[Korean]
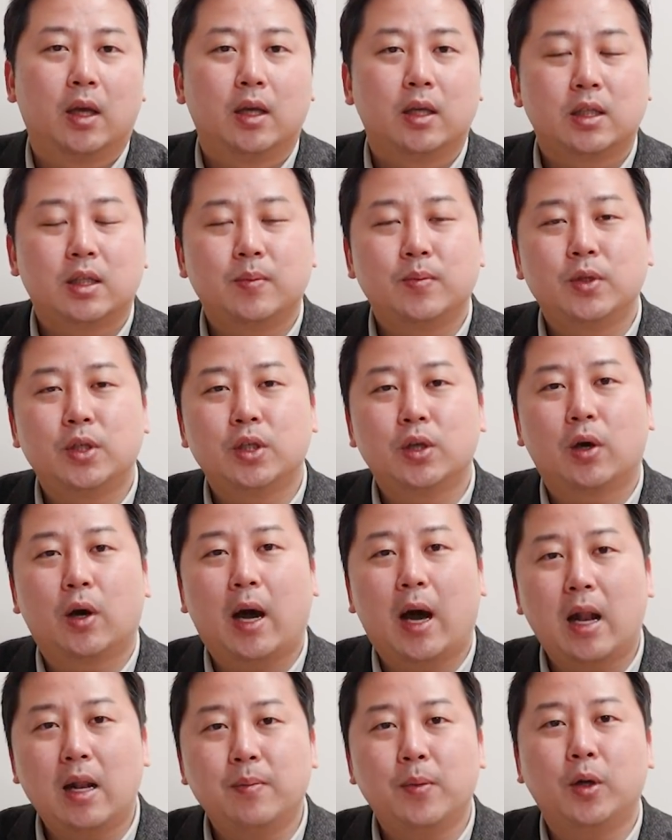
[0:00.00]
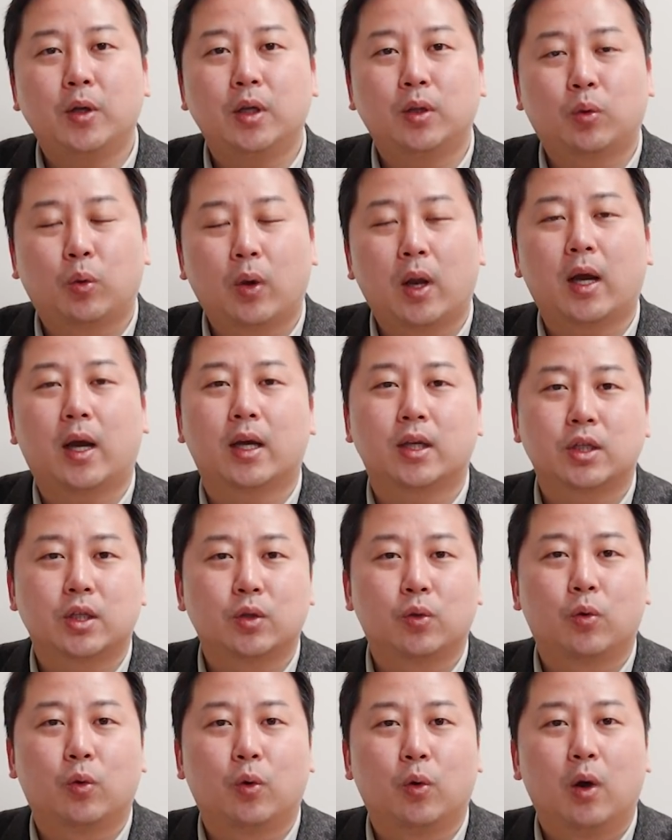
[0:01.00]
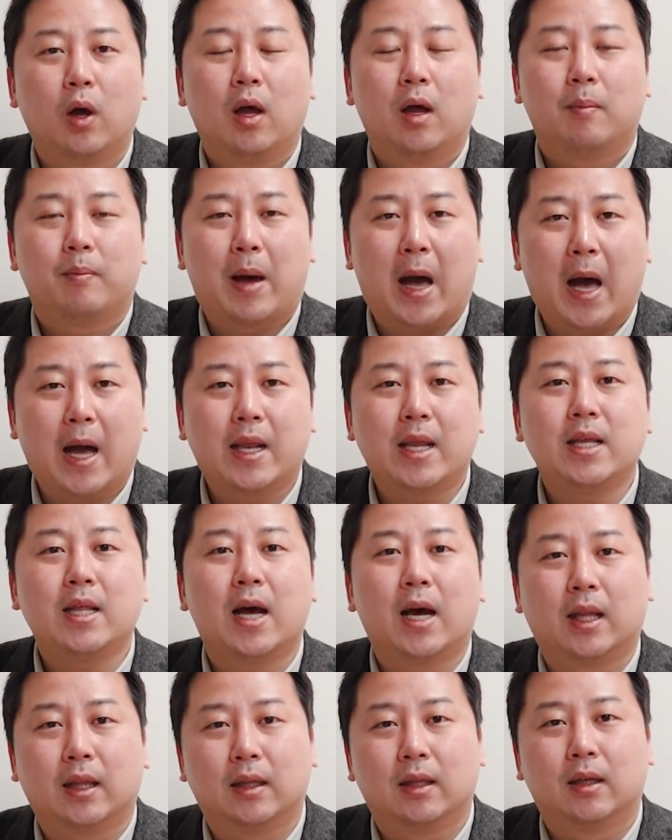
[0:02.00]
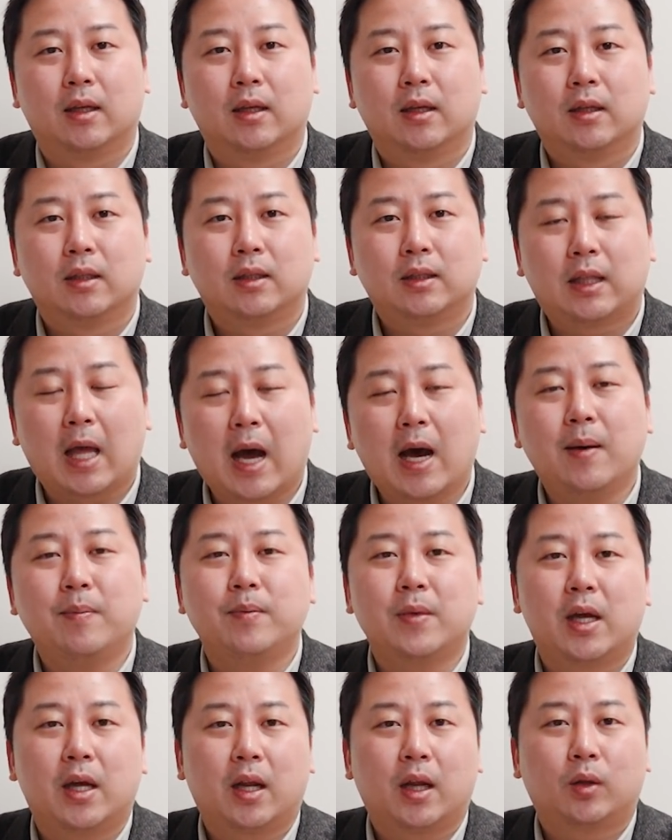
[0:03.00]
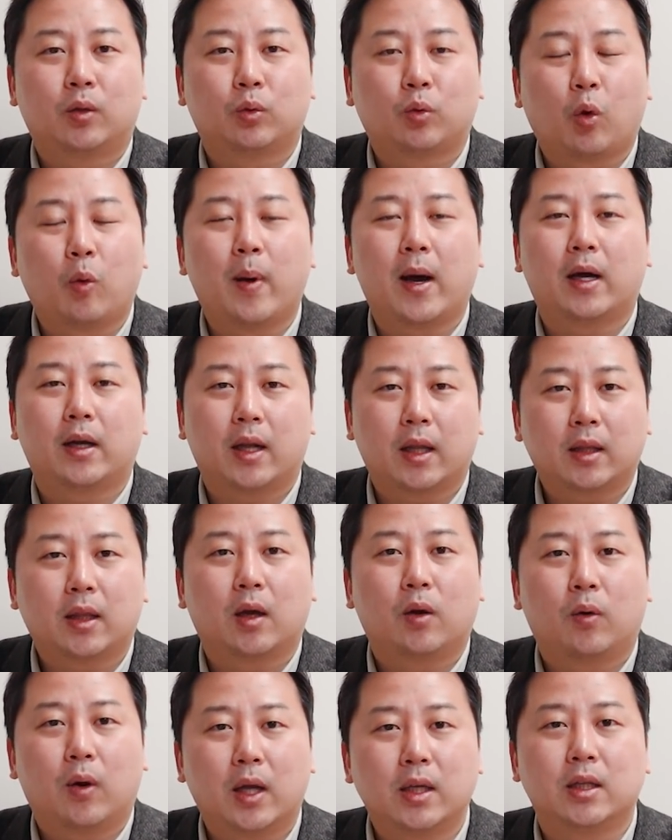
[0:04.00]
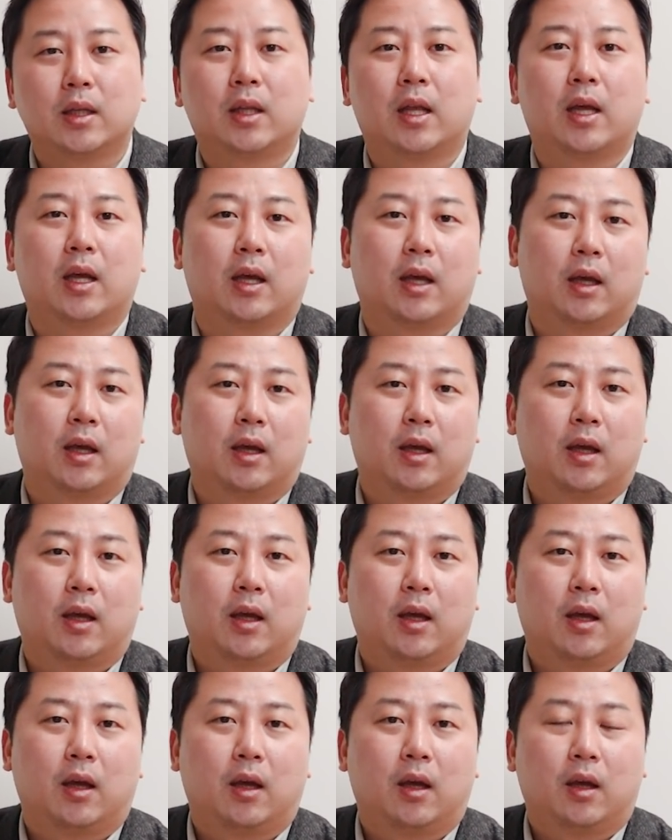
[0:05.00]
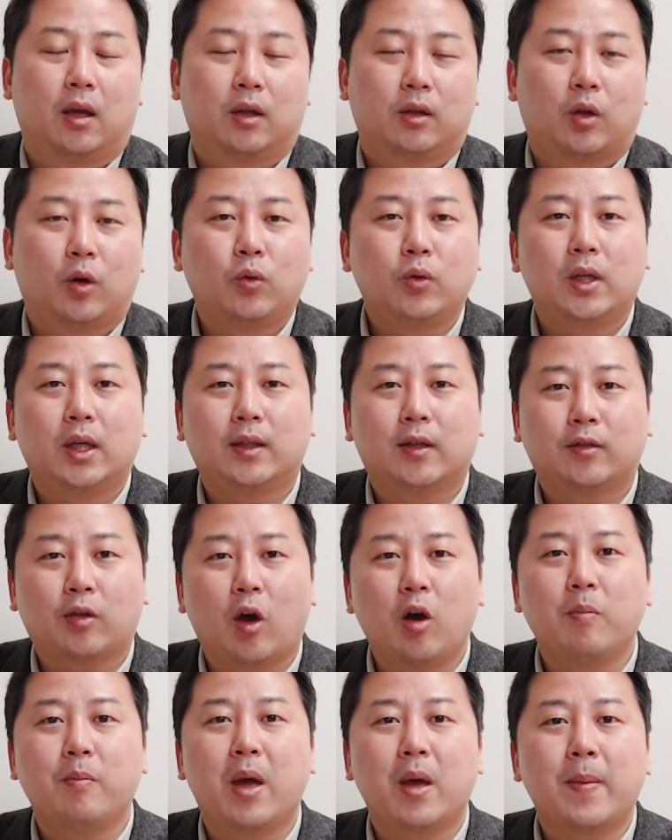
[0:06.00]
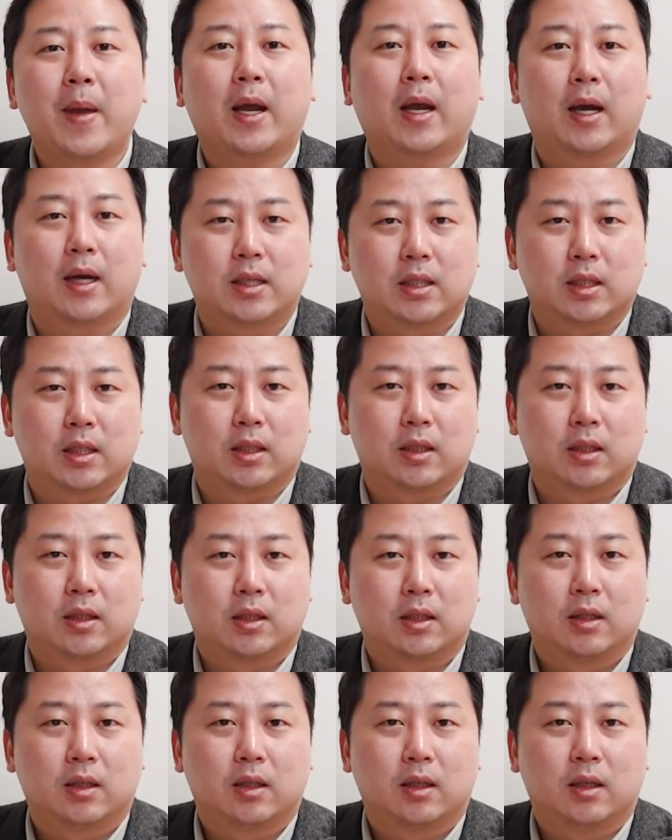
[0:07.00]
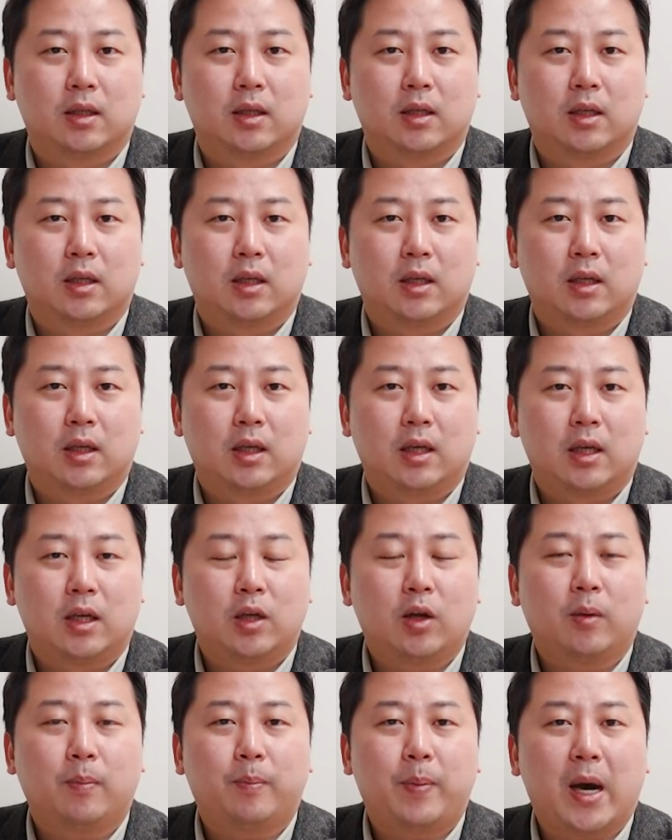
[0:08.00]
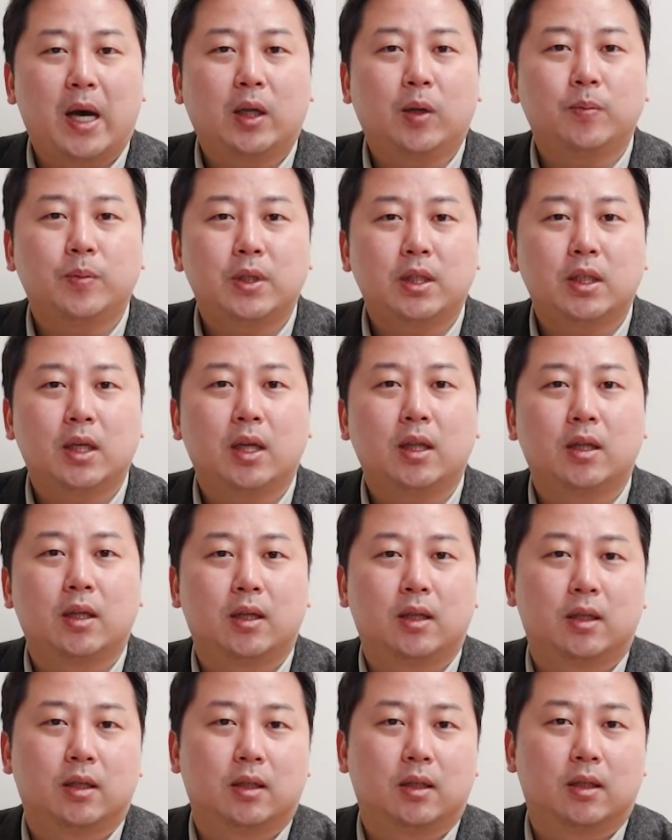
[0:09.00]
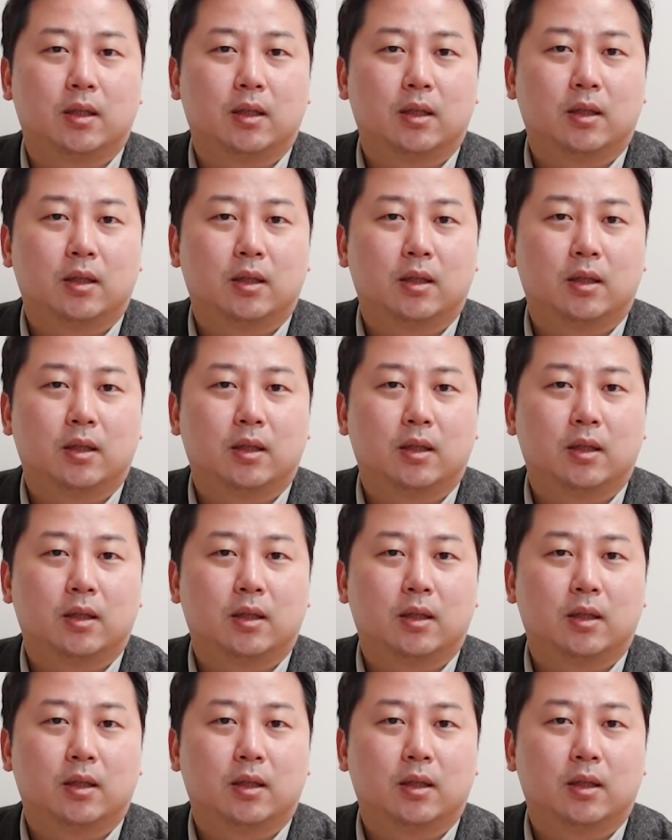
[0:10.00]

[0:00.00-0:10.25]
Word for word: 심지어 할머니 돌아가시고 발인한 그 다음 날에도 도박을 했다고 하는데 더군다나 성매매까지 이런 파렴치한 일들